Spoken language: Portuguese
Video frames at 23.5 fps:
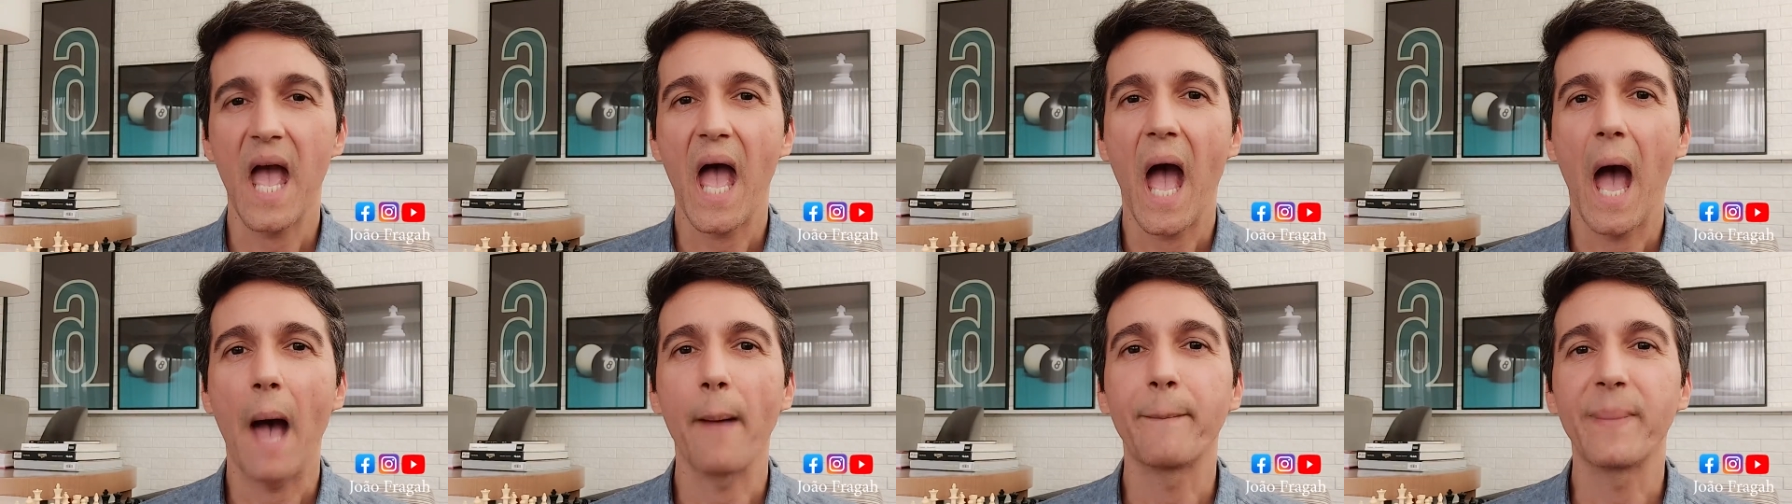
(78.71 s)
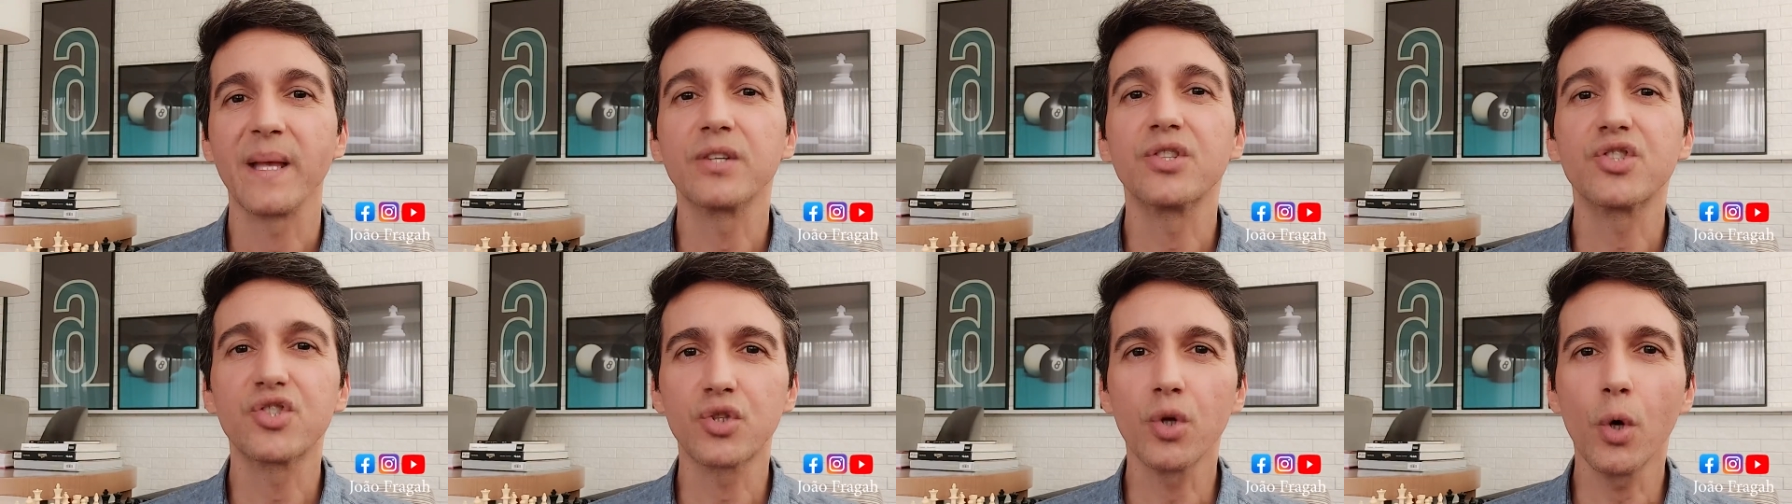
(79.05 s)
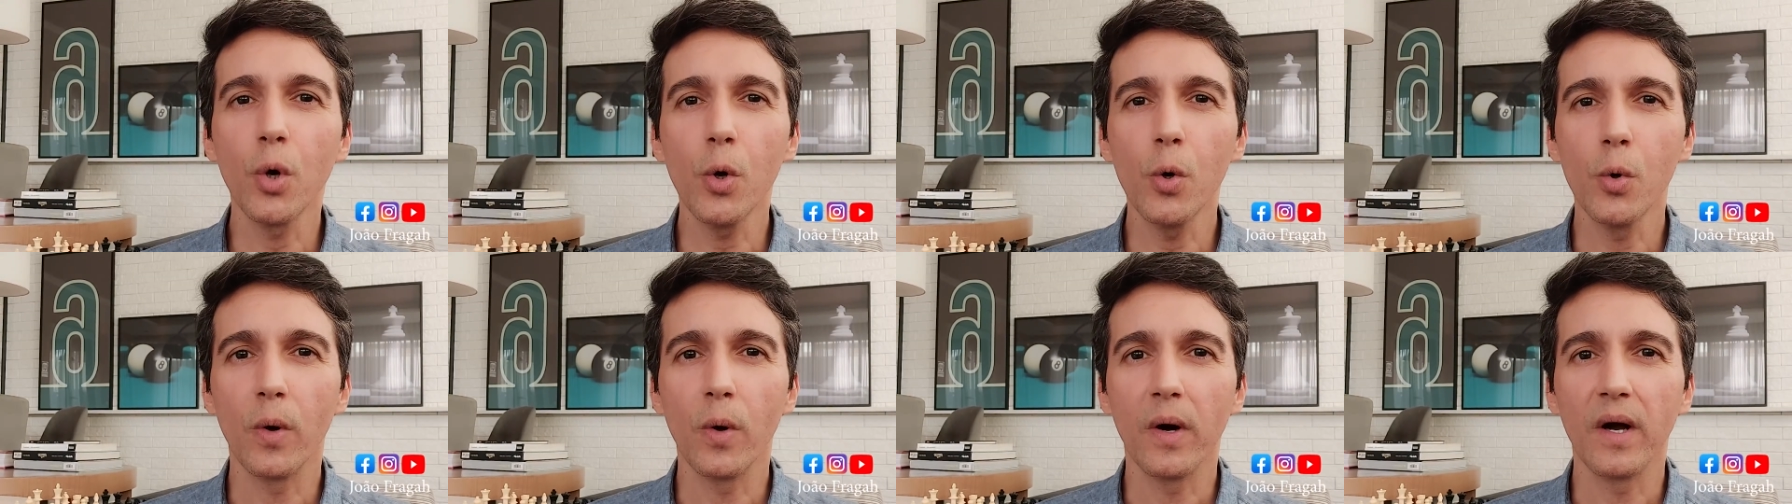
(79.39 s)
A
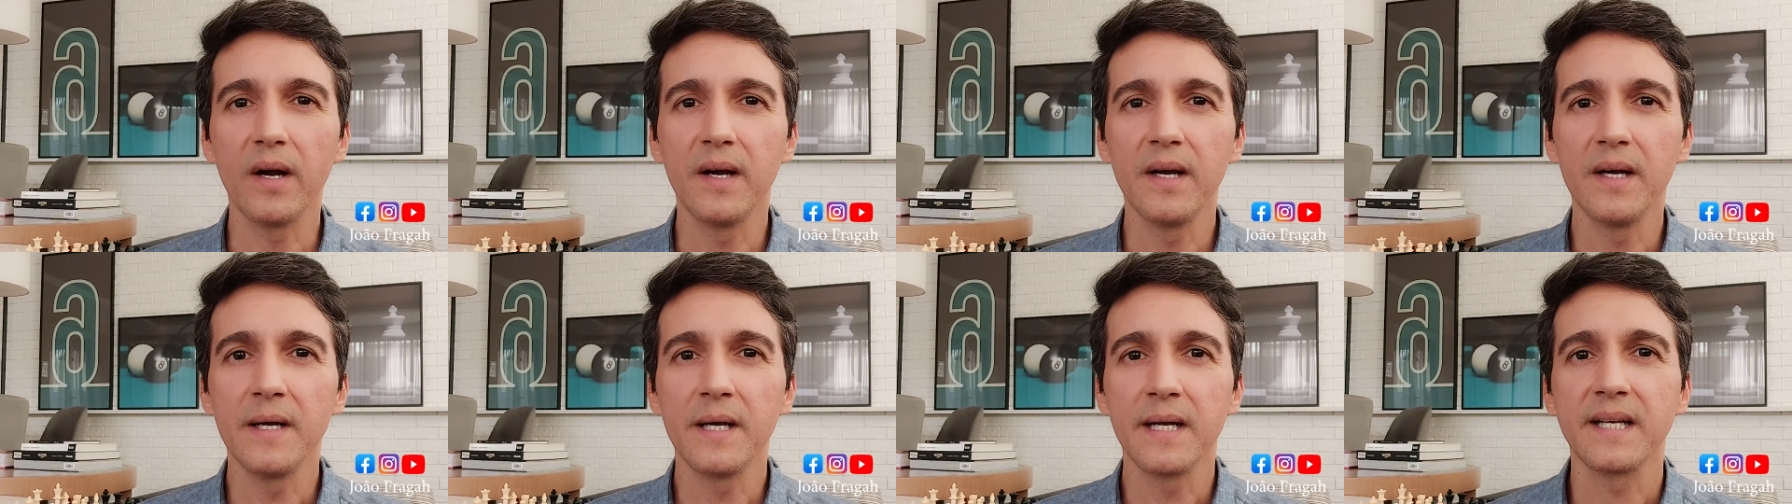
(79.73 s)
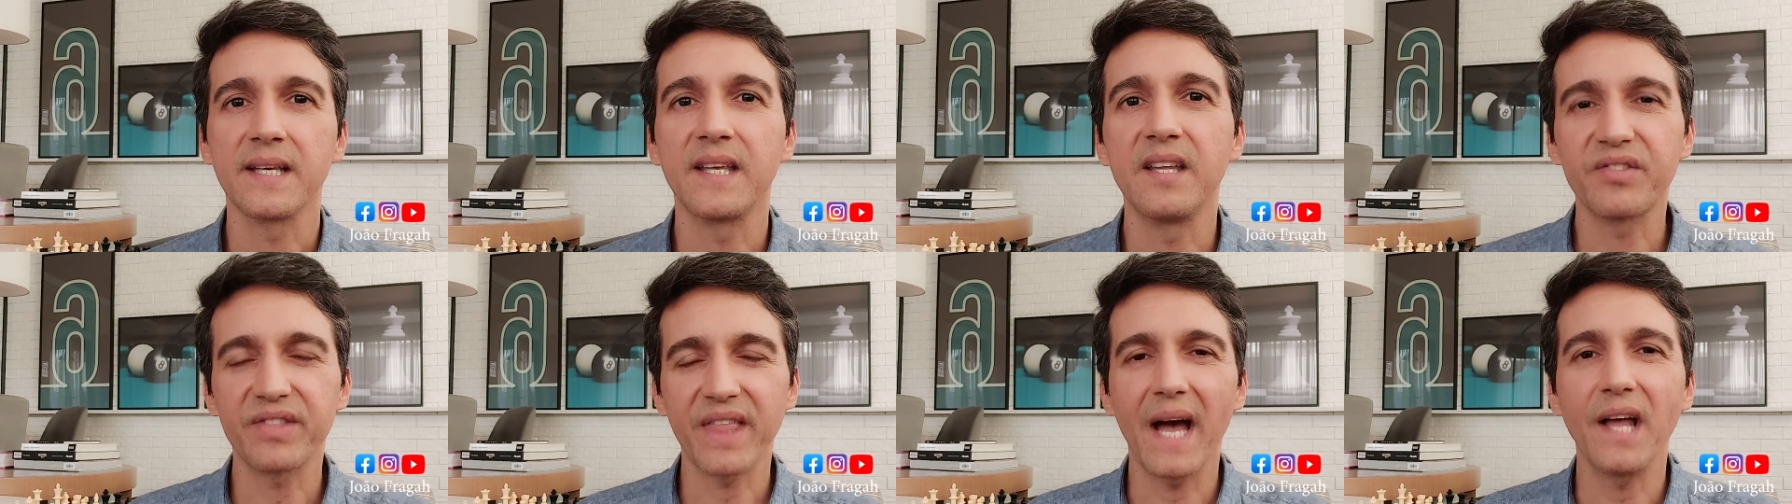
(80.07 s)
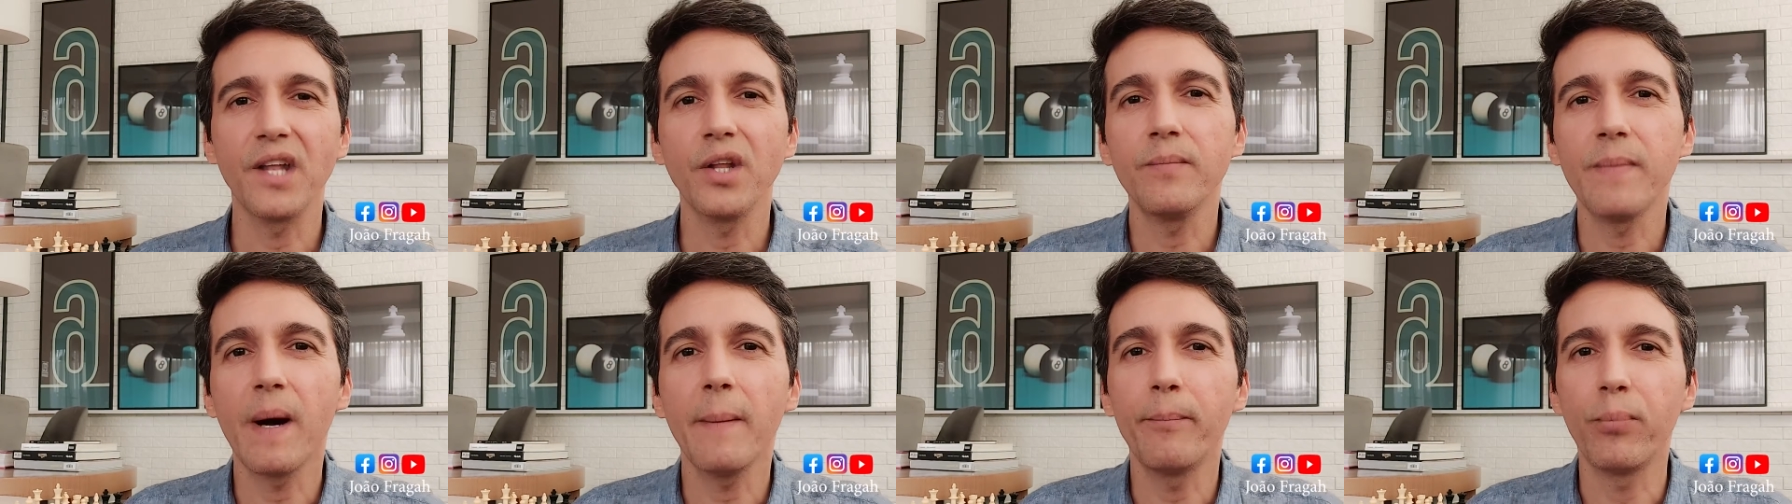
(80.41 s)
pessoa que está
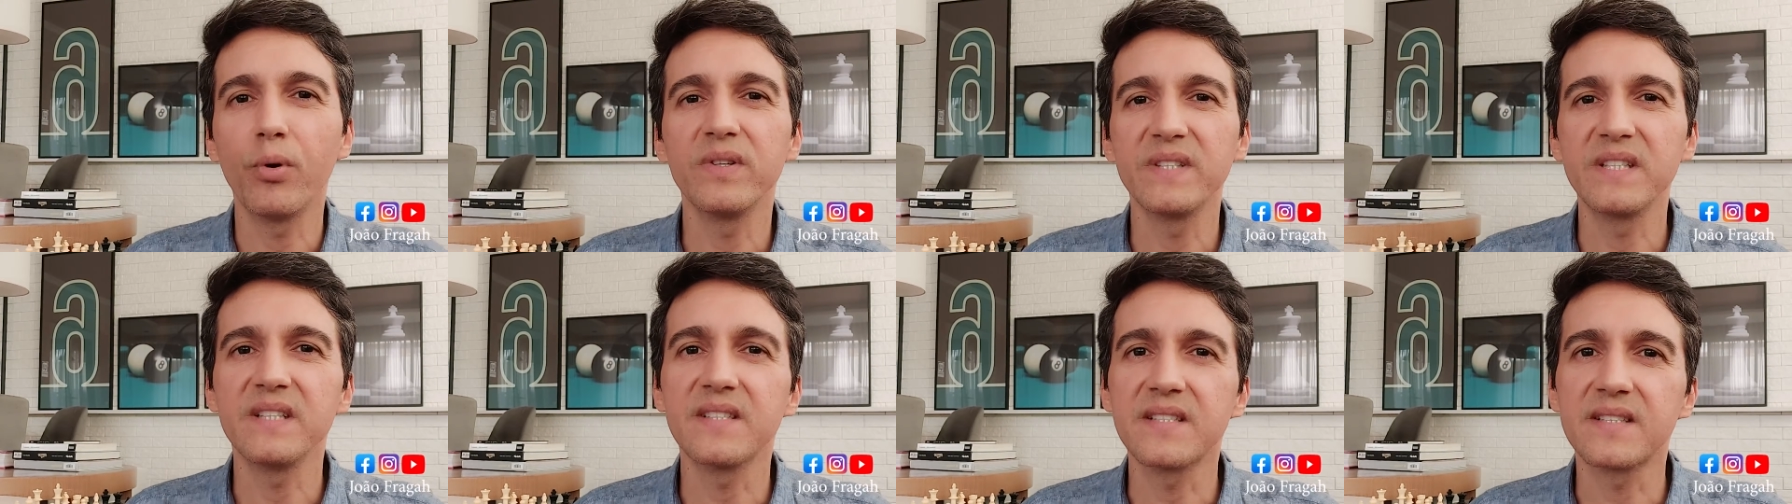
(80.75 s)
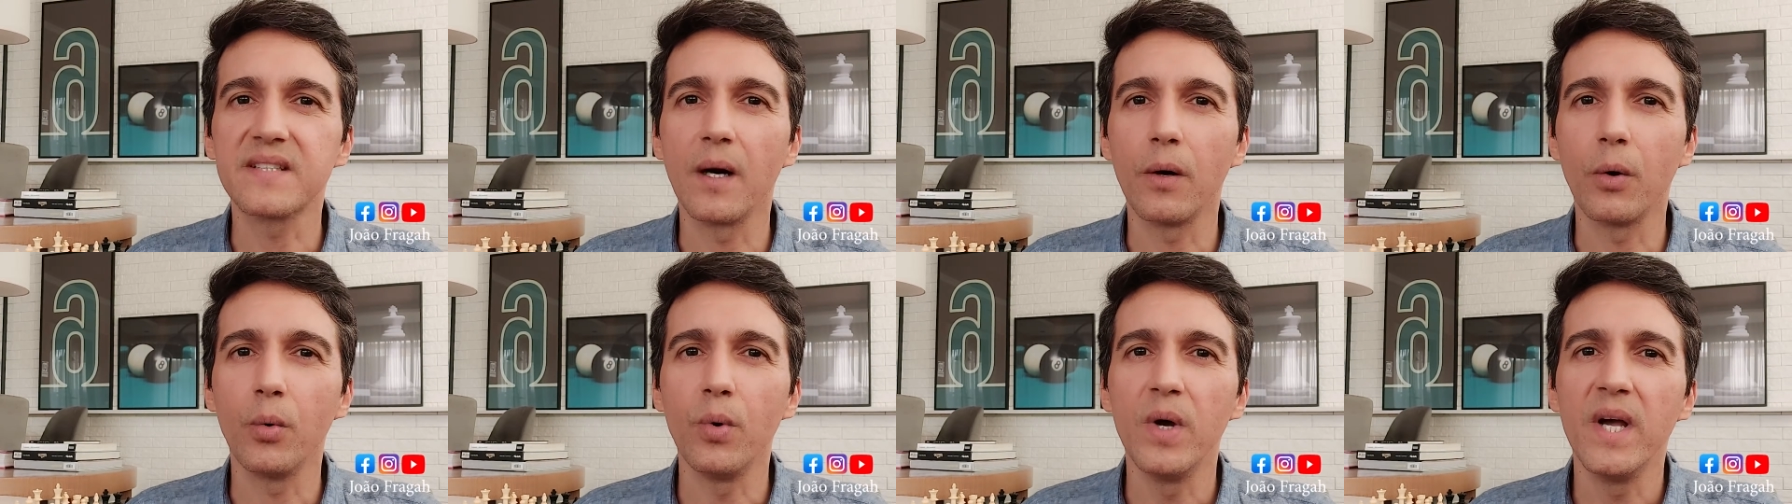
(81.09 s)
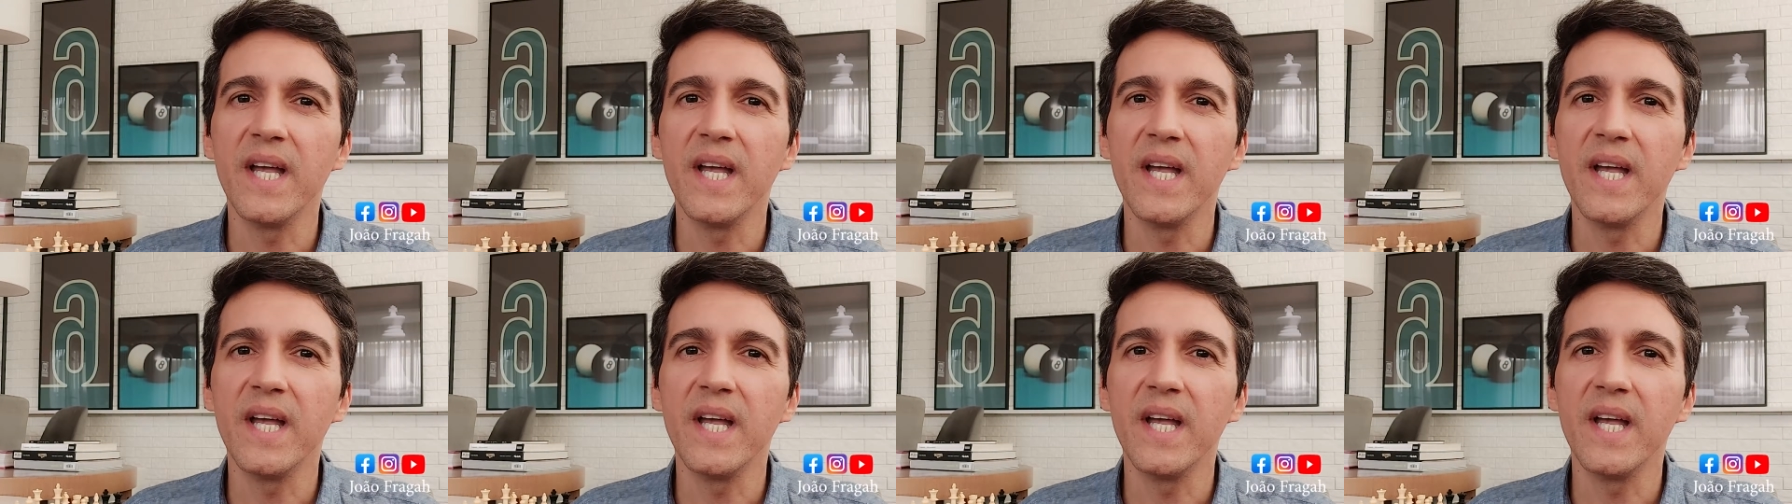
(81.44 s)
numa posição